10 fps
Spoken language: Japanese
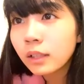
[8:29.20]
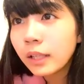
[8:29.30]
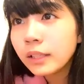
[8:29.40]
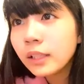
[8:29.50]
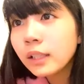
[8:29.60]

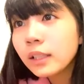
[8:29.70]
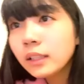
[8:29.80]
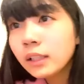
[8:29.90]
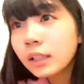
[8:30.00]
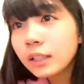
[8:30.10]
第2がで
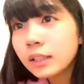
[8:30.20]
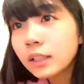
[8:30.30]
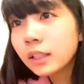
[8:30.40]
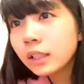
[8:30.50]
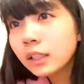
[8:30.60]
きて第1
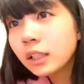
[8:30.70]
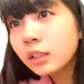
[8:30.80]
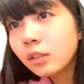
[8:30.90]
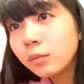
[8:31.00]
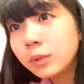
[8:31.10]
ができない
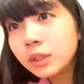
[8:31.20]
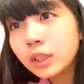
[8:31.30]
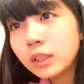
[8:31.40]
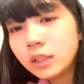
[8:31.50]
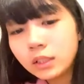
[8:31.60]
人は珍
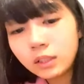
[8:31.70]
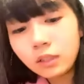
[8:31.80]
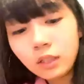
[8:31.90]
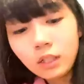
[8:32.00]
しい